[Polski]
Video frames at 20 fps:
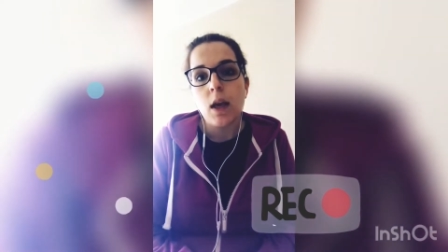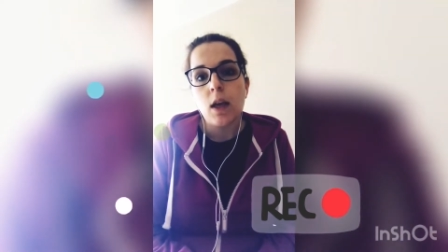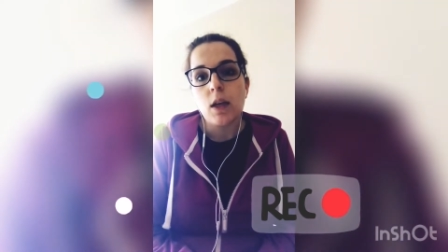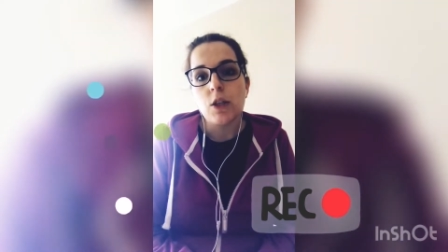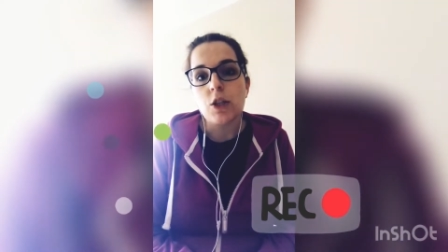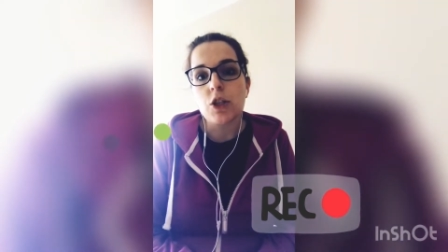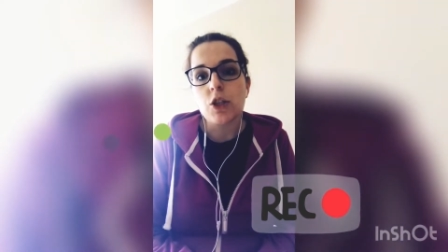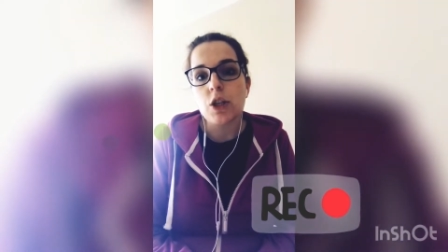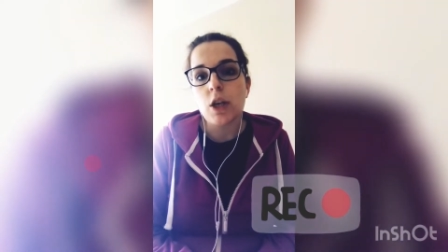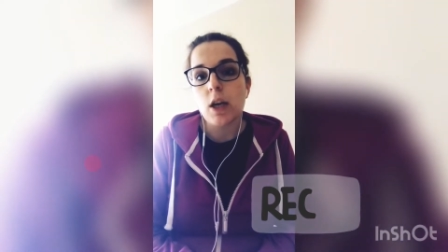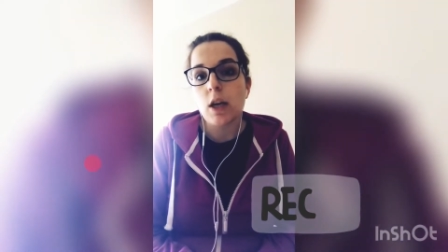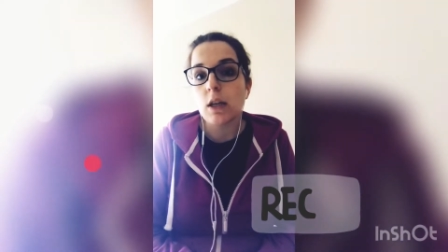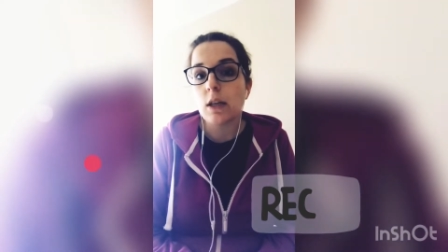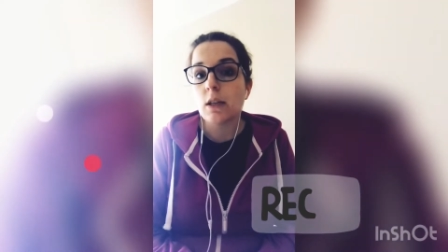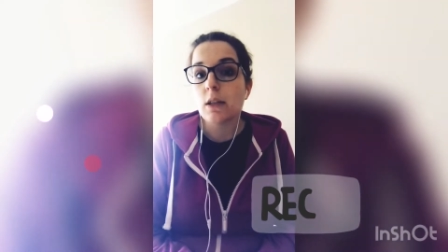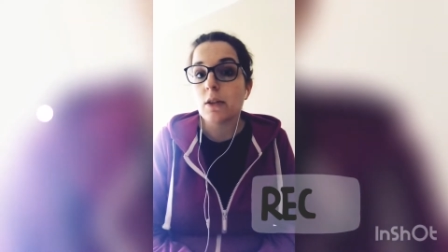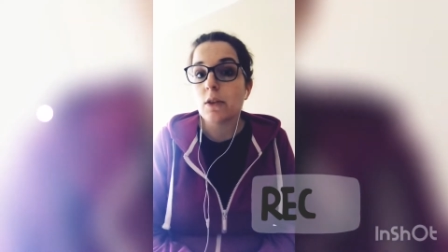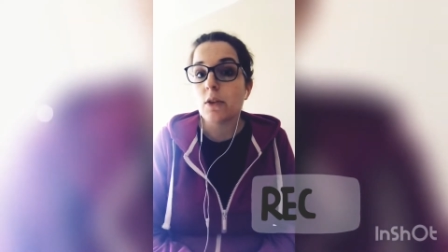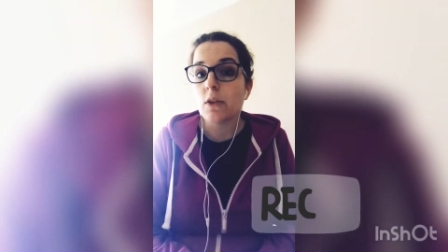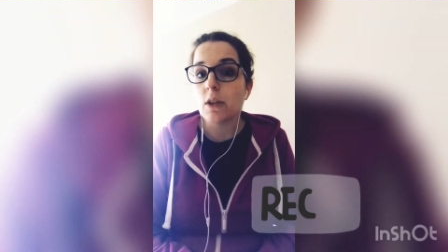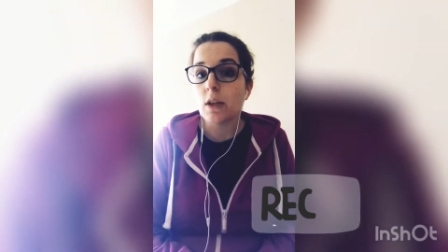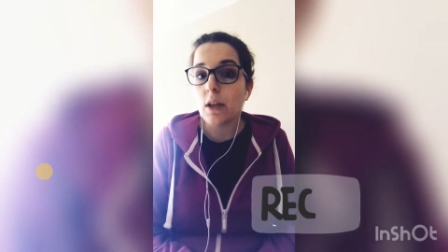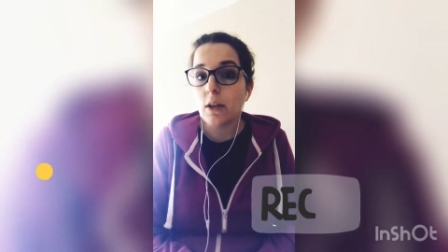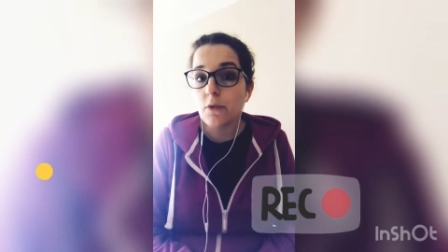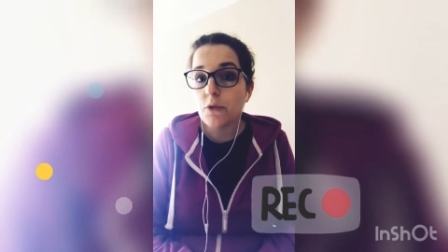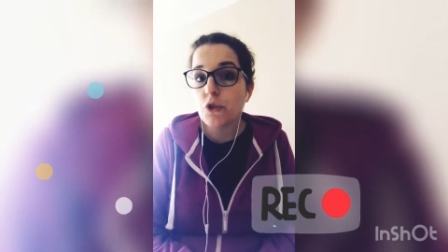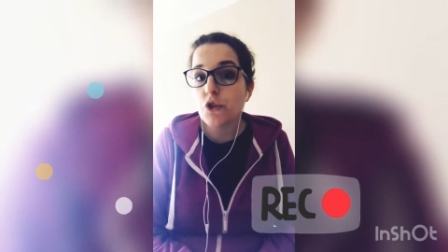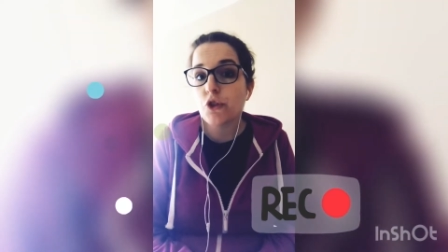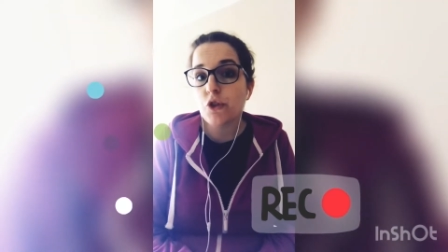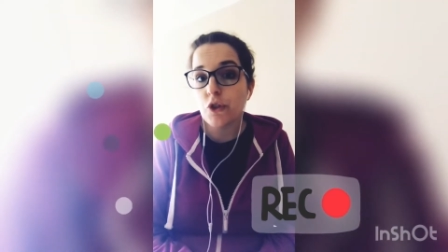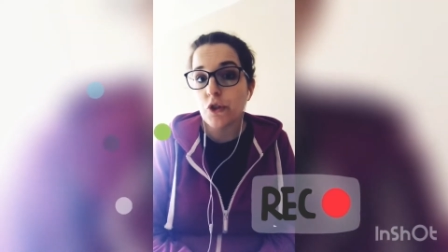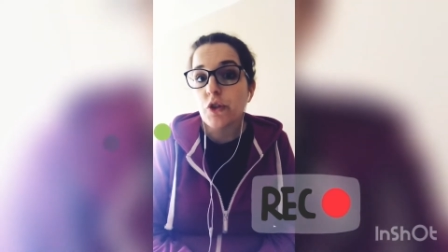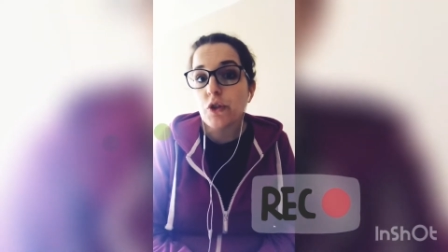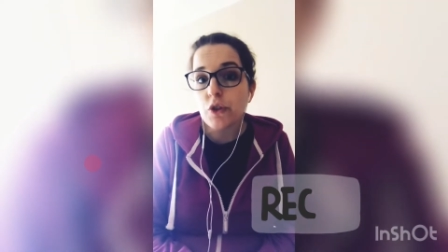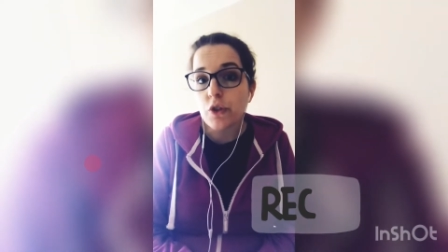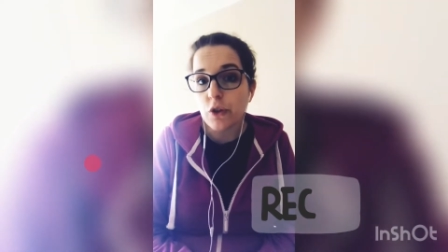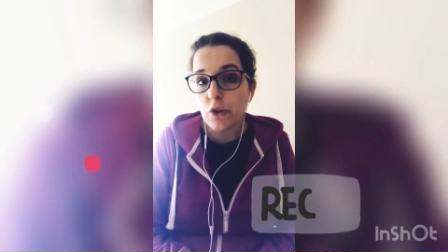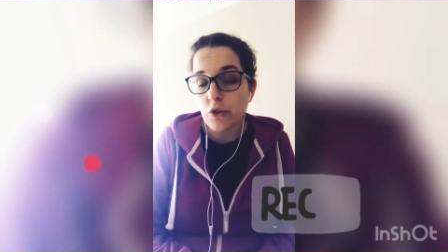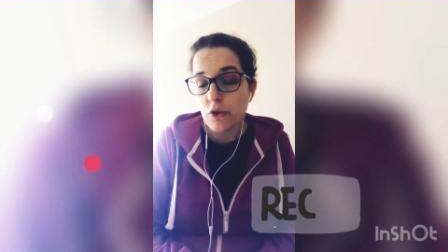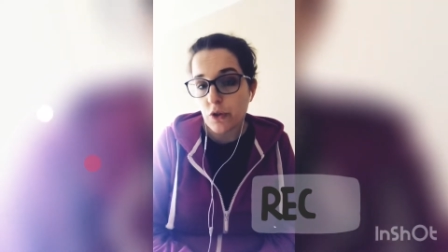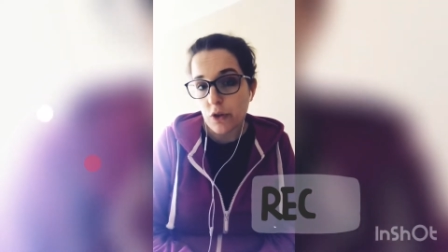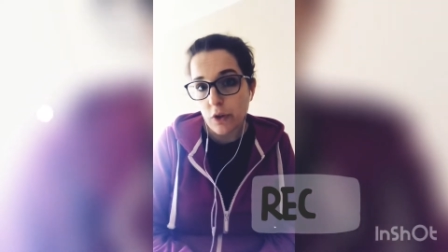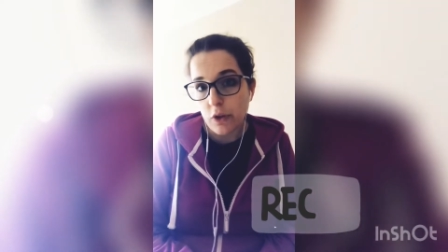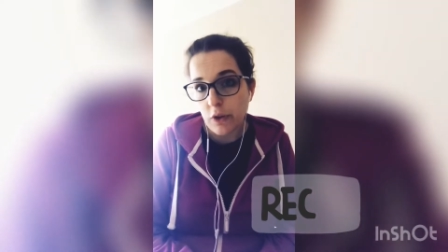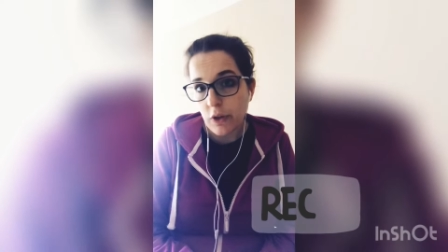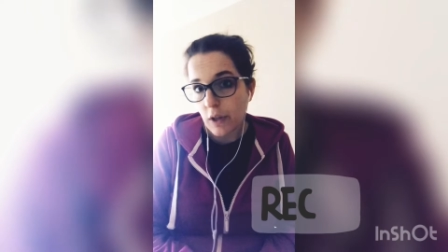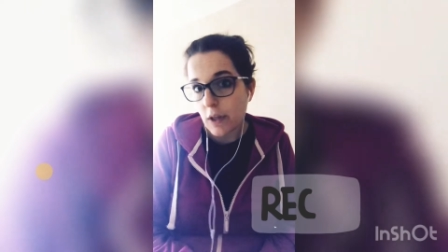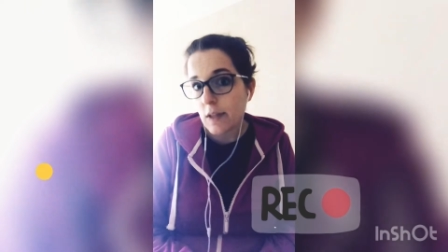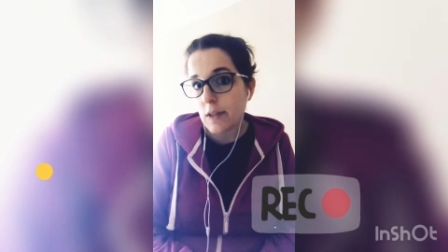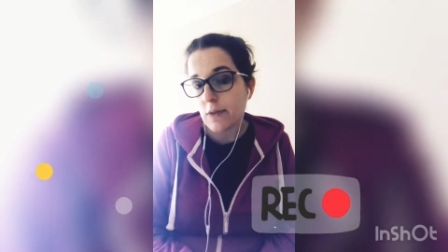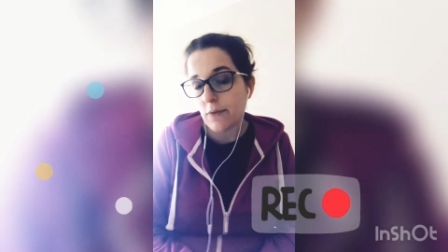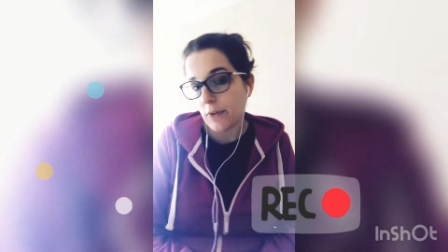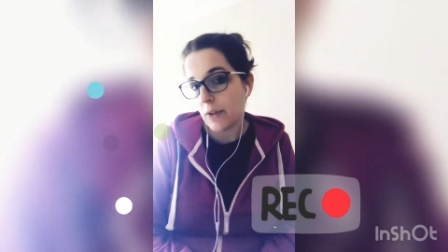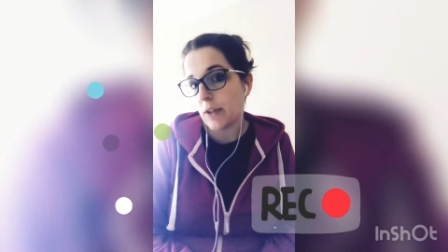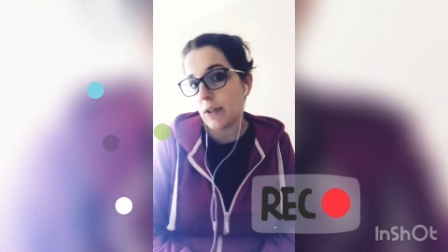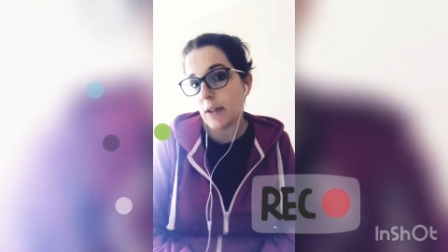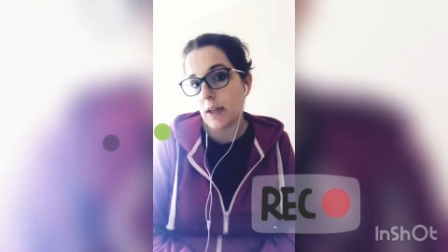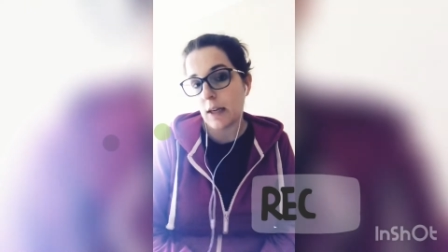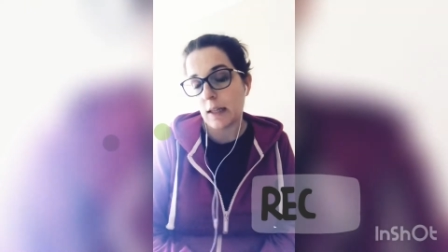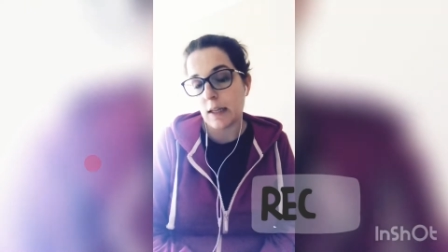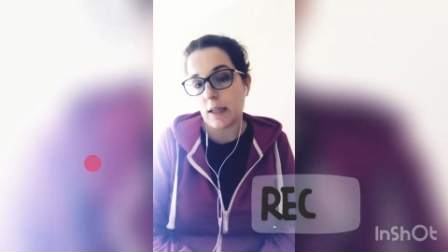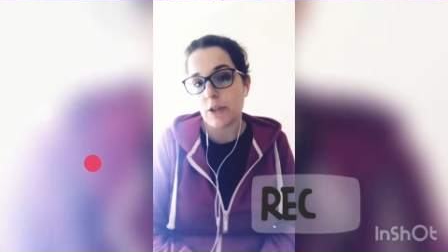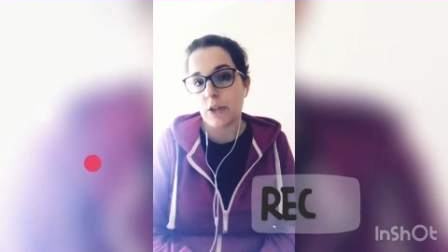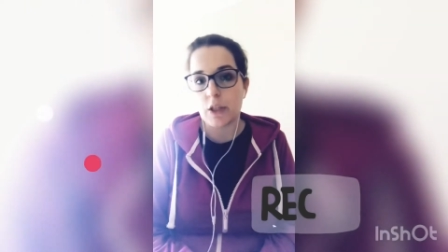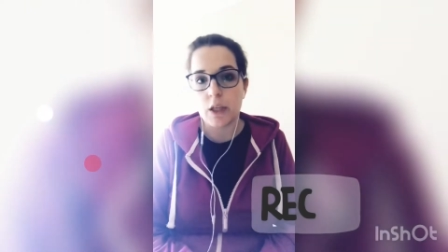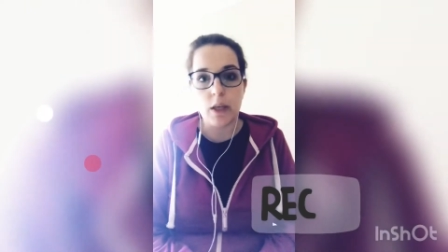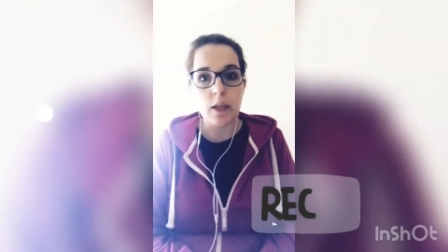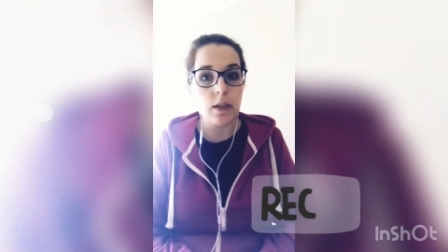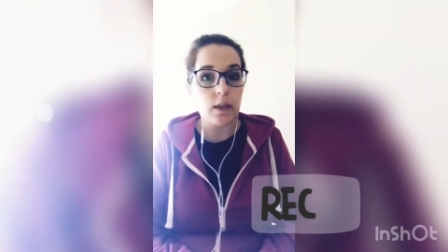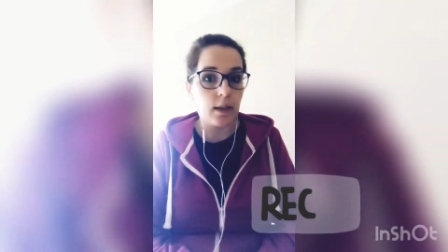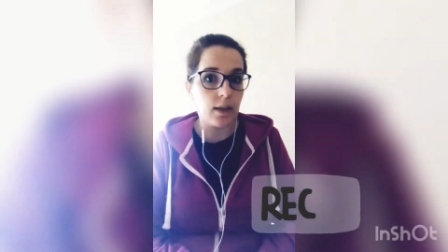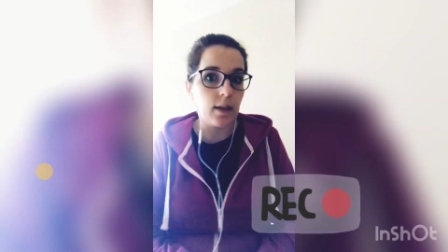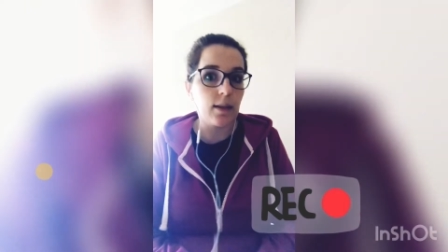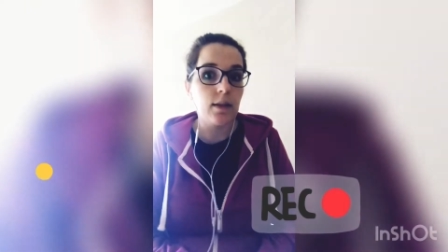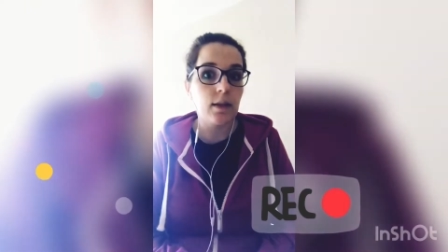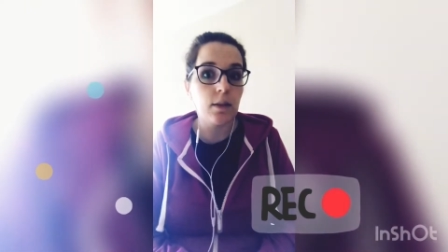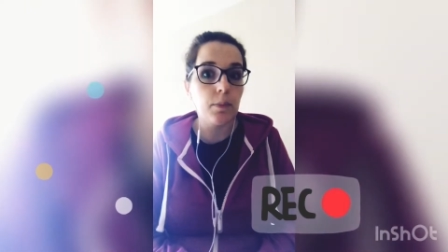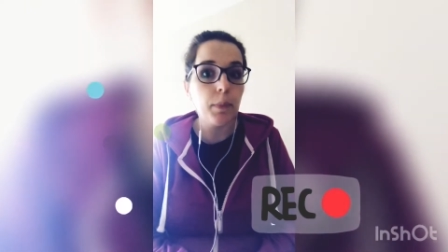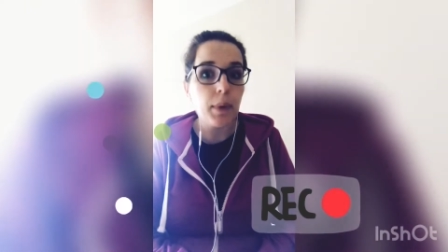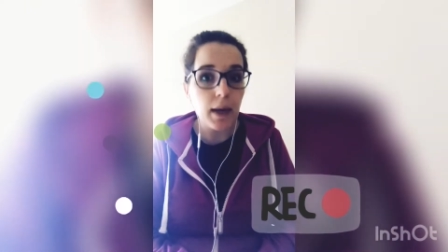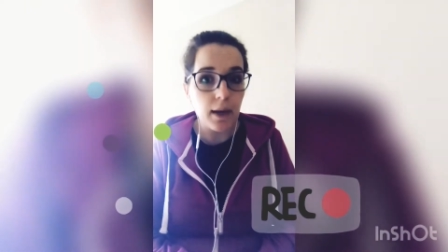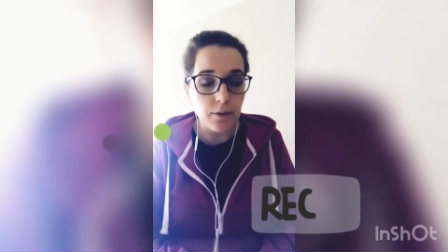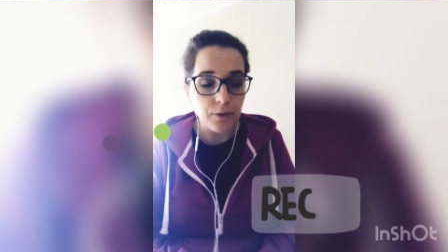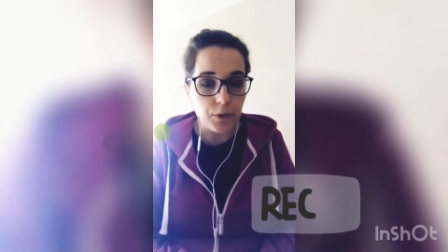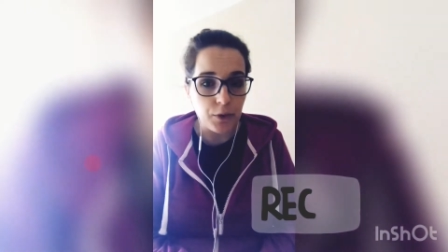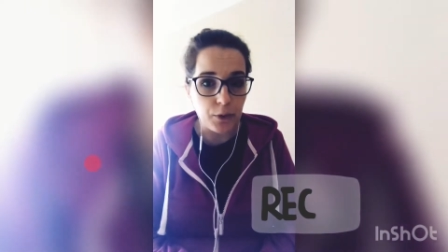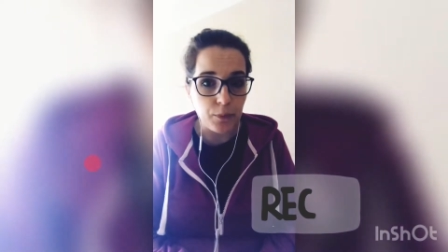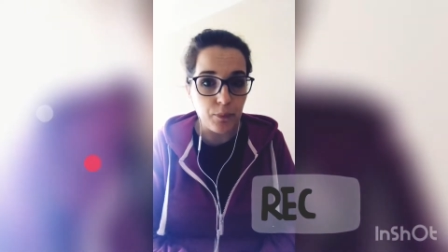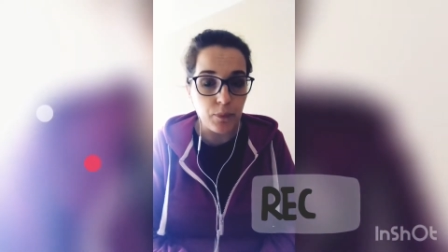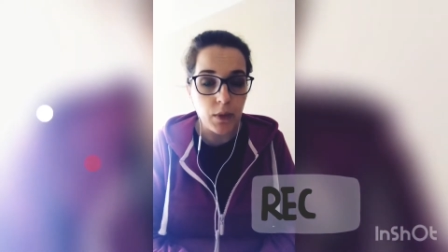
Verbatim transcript: że nie wszystko, co jest w internecie, jest prawdą.